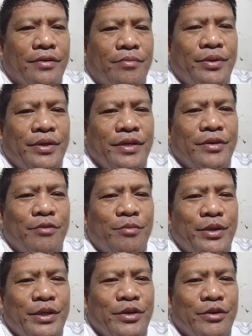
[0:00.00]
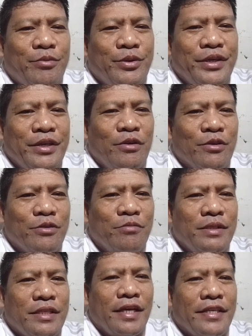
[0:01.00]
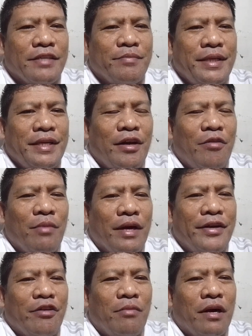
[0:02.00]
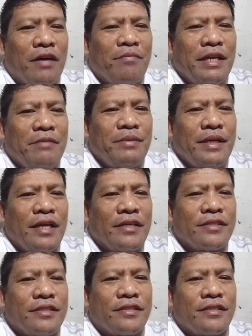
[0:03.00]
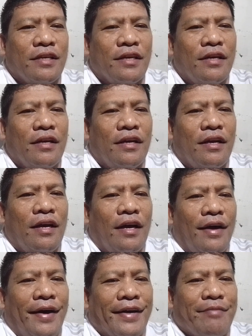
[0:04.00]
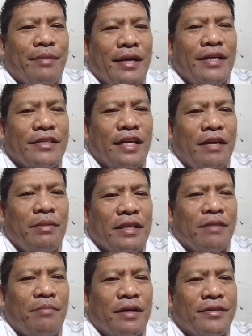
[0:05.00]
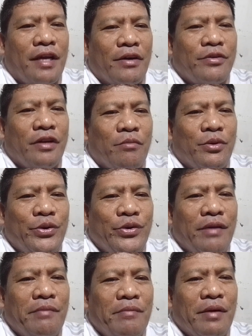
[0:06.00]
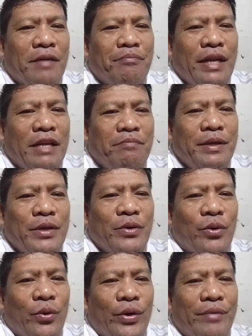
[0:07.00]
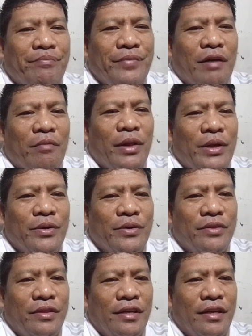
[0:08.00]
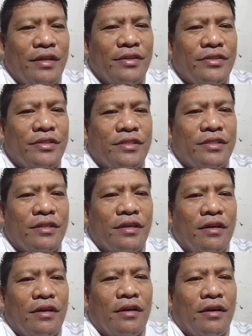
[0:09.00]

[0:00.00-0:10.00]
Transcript: Good morning, good morning, good morning Luzon, Visayas at Mindanao, magandang umaga Pilipinas At maging sa iba't ibang dako ng mundo na may mga Pilipino, OFW, DH